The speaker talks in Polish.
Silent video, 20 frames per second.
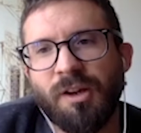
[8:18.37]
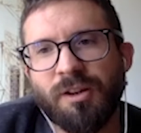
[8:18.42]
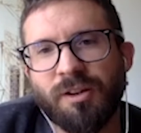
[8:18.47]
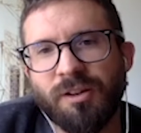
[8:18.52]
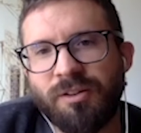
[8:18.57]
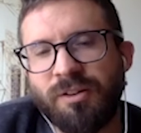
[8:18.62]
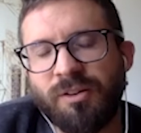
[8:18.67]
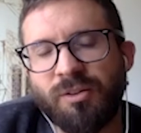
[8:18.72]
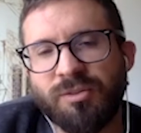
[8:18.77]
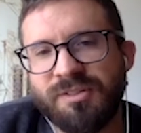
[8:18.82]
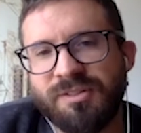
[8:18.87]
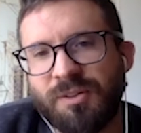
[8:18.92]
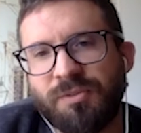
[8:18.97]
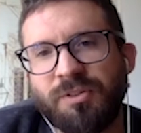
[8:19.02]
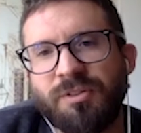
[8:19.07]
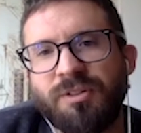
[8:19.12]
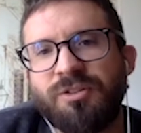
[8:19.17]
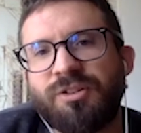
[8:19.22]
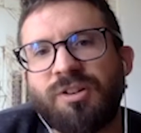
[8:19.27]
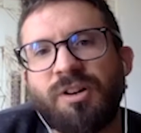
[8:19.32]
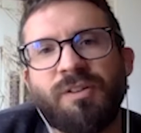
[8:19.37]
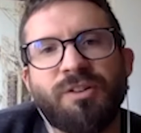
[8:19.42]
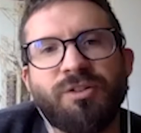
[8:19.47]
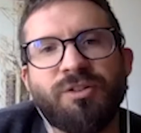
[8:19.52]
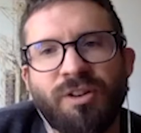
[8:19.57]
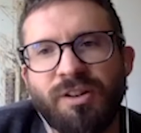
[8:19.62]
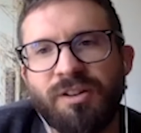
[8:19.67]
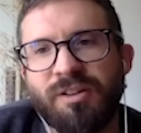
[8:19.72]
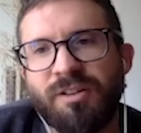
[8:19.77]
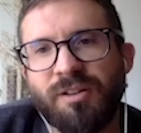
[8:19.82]
kiedy no, zawodniczka
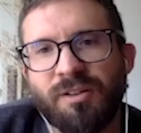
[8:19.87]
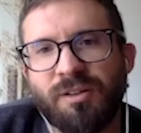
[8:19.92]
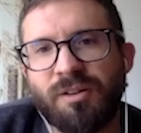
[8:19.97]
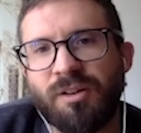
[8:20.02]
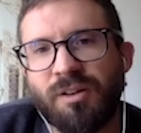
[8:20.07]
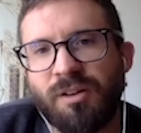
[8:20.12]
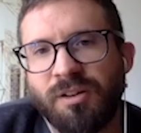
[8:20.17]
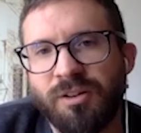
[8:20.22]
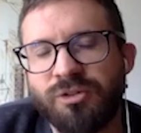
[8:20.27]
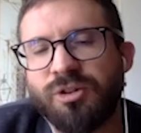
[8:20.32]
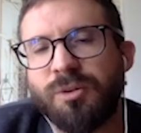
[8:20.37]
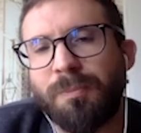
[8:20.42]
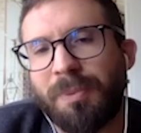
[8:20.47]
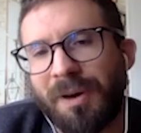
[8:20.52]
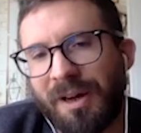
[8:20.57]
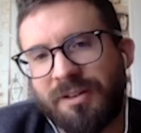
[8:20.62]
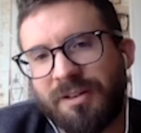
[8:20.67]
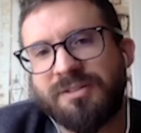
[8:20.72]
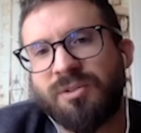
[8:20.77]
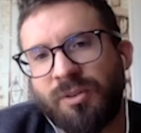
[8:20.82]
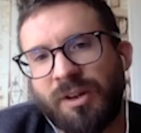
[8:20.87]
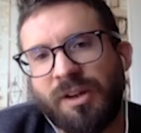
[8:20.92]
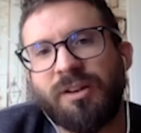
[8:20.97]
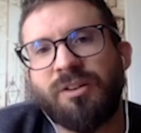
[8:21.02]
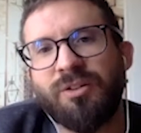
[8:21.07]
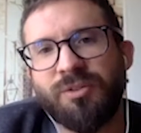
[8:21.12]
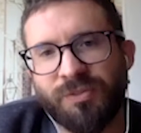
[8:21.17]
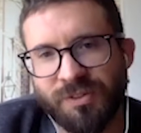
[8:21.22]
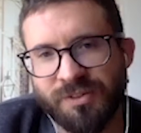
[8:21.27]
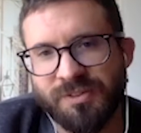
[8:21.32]
właśnie liczy bardzo na
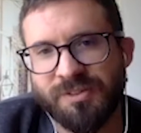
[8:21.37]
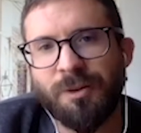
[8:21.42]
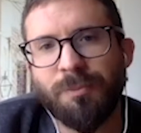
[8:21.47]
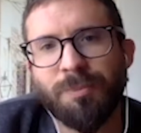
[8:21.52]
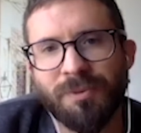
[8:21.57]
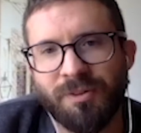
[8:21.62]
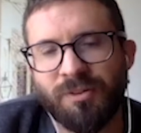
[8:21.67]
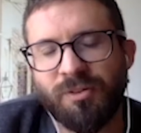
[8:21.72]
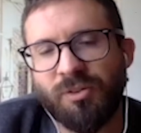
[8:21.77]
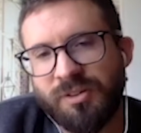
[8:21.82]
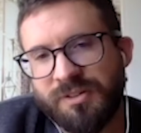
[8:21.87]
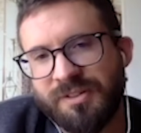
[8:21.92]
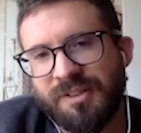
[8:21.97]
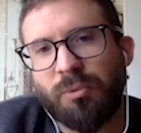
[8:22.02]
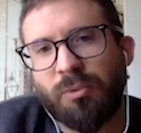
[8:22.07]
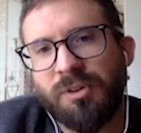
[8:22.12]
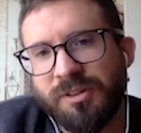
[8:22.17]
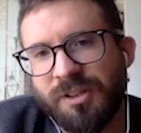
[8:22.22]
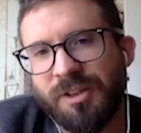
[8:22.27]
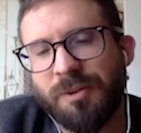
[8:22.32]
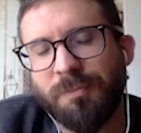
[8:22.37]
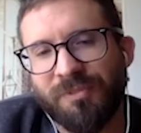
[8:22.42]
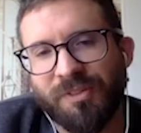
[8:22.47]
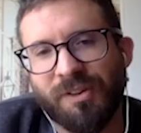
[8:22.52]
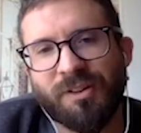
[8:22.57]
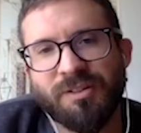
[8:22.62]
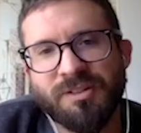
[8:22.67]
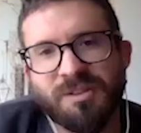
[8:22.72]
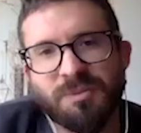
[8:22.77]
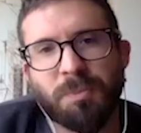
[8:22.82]
jakiś występ, no i cały team w
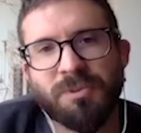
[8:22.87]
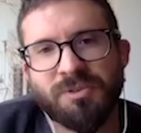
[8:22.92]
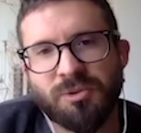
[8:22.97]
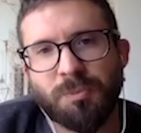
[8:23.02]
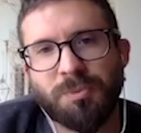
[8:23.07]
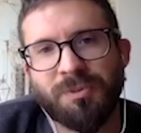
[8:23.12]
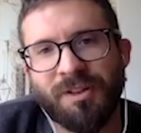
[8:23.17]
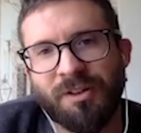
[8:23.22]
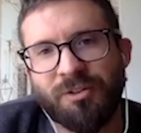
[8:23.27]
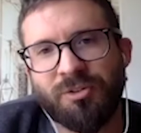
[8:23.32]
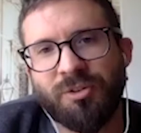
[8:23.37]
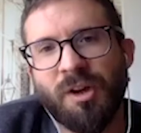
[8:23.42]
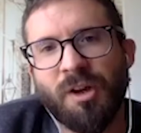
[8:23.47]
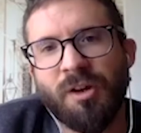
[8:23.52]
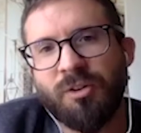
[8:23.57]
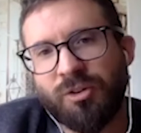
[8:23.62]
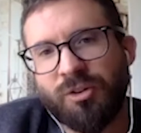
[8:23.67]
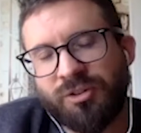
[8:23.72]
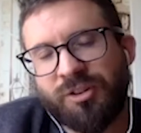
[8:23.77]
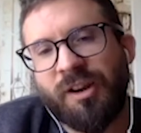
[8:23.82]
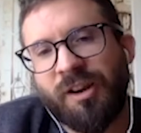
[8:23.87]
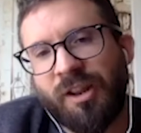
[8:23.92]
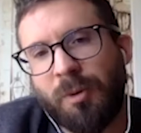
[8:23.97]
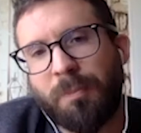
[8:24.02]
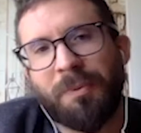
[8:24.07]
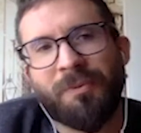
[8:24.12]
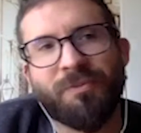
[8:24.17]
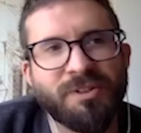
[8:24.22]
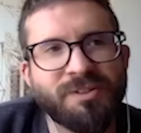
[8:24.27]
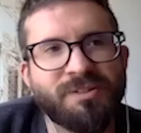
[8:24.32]
jakiś sposób też, chociaż
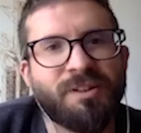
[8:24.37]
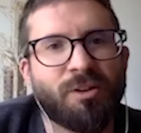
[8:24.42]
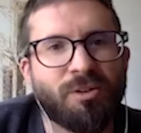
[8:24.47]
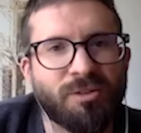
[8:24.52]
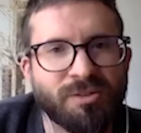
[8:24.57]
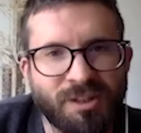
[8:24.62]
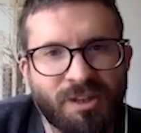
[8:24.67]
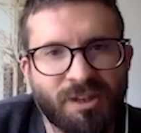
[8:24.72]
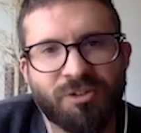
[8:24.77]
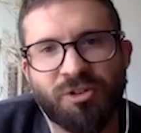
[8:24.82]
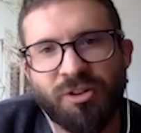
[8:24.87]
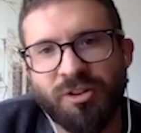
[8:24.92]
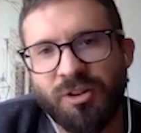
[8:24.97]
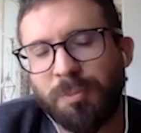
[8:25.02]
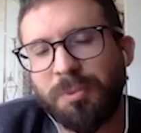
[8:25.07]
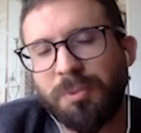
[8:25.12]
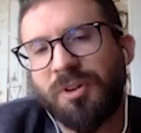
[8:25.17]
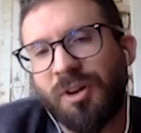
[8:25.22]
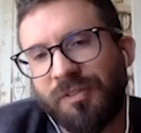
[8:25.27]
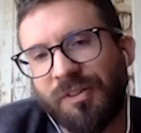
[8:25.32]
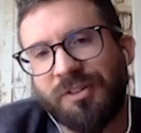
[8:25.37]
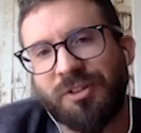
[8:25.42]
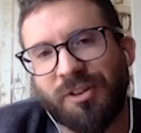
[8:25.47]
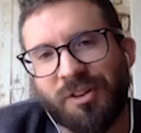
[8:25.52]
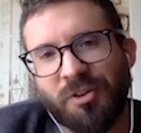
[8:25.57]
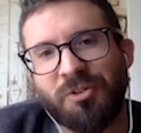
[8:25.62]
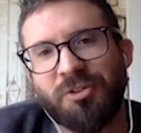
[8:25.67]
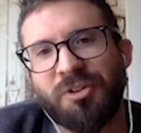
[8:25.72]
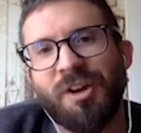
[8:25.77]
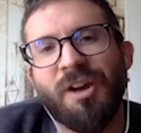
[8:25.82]
trener pewnie z tego stara się nie budować
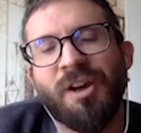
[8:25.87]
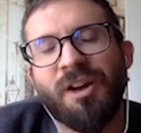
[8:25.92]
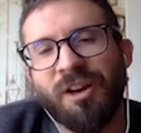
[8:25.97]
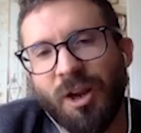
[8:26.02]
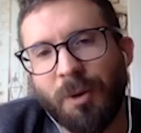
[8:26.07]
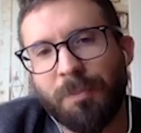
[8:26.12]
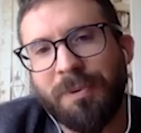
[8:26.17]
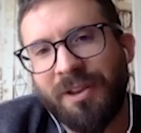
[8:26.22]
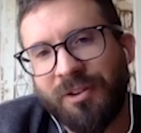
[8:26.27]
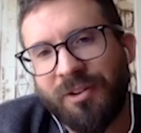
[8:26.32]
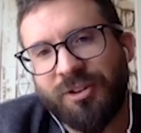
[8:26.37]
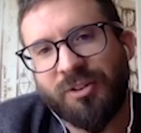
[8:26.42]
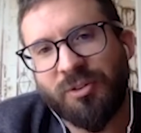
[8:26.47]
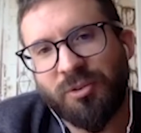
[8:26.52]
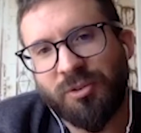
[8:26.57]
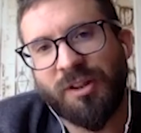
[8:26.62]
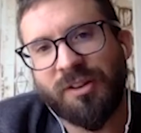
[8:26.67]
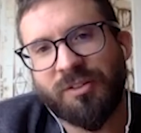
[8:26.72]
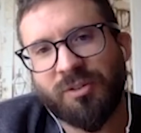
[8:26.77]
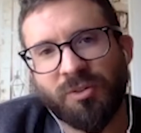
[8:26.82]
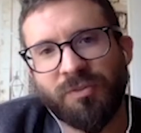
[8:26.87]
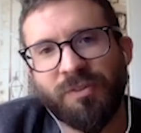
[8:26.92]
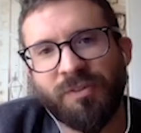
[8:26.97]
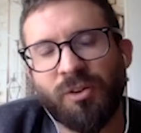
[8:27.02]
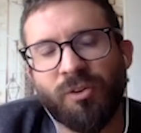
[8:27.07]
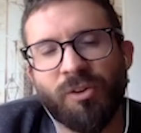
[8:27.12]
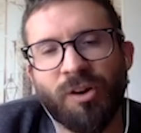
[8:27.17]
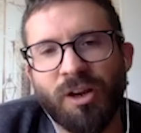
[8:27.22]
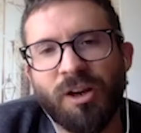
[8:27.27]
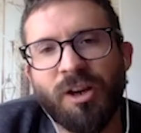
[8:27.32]
jakiegoś napięcia
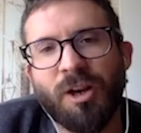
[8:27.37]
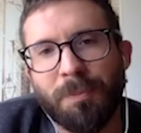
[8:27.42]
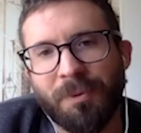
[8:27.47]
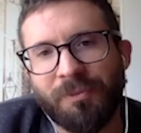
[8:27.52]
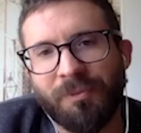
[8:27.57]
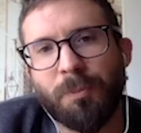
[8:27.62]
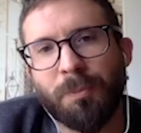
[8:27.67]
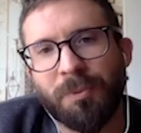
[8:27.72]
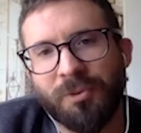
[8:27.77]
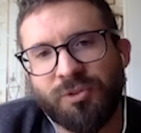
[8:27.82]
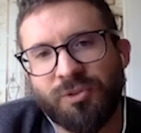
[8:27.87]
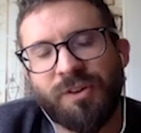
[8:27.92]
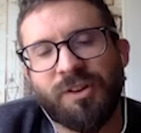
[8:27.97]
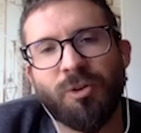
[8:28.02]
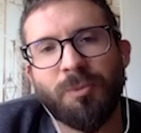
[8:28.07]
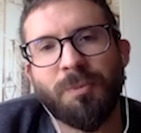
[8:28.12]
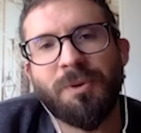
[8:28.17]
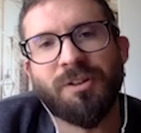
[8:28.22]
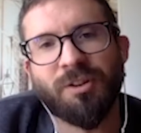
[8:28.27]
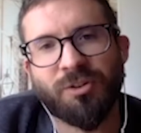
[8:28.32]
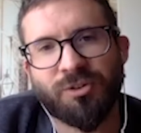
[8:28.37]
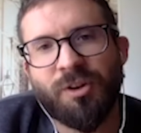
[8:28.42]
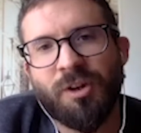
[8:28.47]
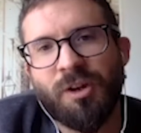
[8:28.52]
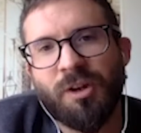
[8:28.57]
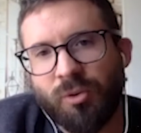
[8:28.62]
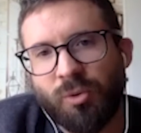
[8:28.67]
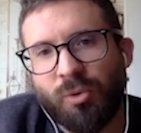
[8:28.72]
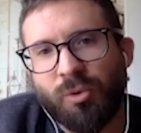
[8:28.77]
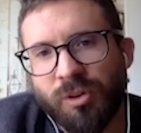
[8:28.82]
dodatkowego, no ale na pewno podświadomie też
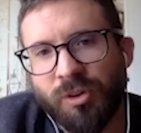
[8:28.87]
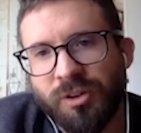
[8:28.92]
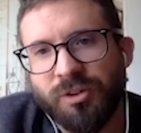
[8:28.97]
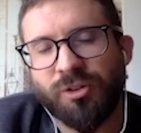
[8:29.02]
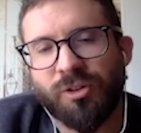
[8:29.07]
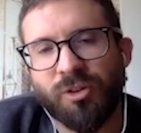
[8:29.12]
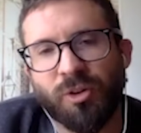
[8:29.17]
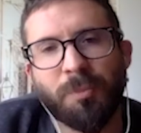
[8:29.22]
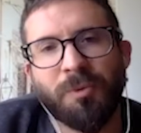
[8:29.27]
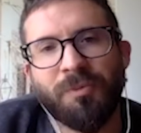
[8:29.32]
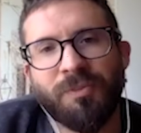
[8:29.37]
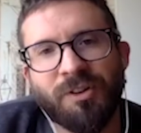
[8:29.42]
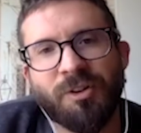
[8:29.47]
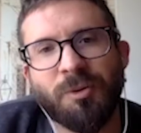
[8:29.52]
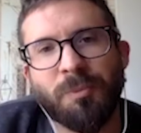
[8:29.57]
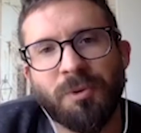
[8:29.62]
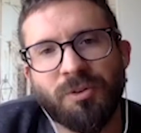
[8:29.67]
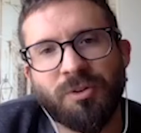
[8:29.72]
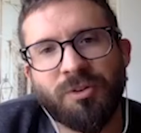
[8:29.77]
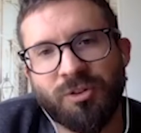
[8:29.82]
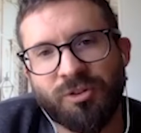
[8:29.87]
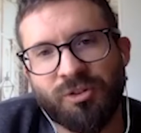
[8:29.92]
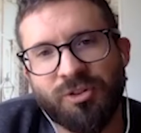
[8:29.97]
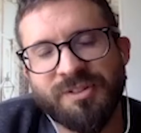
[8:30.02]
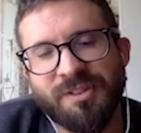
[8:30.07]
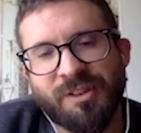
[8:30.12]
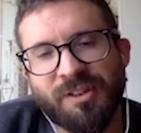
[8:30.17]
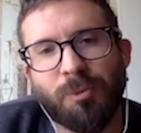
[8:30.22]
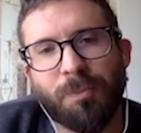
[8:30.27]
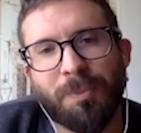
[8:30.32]
no, liczy, no bo wiadomo, to też
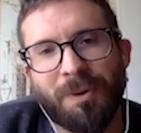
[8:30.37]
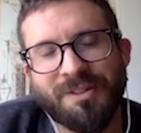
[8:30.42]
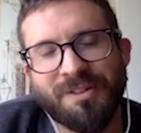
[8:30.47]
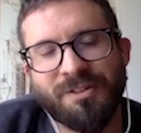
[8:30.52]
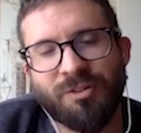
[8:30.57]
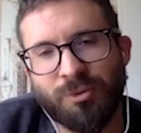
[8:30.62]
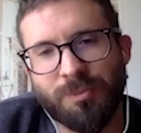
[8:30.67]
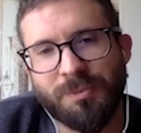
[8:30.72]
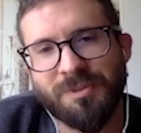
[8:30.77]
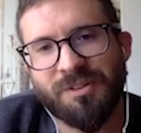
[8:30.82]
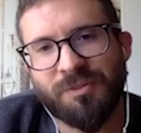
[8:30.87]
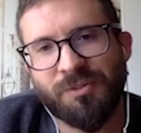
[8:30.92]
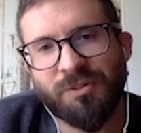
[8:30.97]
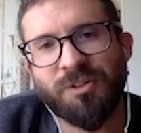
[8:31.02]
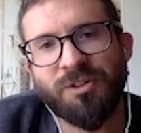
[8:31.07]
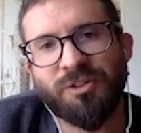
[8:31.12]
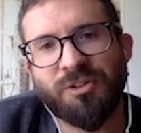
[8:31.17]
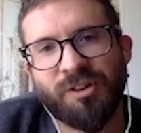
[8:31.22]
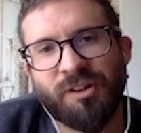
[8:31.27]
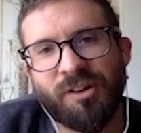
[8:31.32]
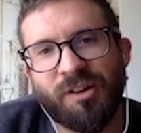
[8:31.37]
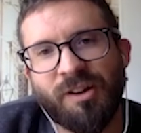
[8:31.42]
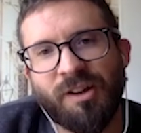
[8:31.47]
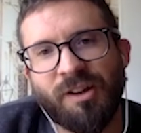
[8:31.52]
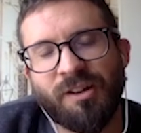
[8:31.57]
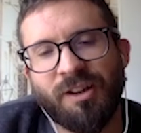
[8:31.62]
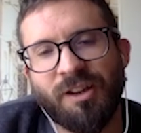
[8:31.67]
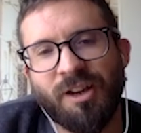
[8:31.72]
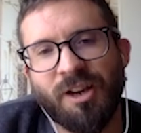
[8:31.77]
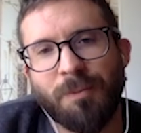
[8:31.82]
jest jego praca, żeby zawodniczka grała
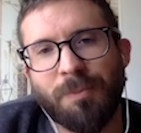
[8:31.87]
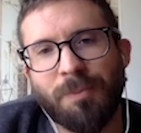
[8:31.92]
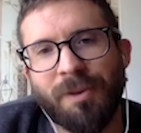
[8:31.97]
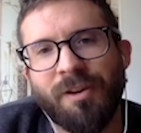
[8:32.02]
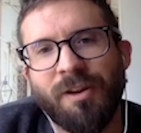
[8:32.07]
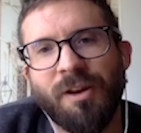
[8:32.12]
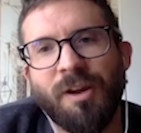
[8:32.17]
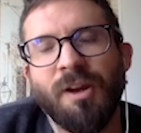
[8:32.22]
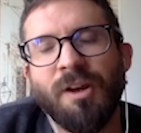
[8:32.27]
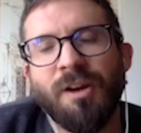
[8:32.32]
jak najlepiej.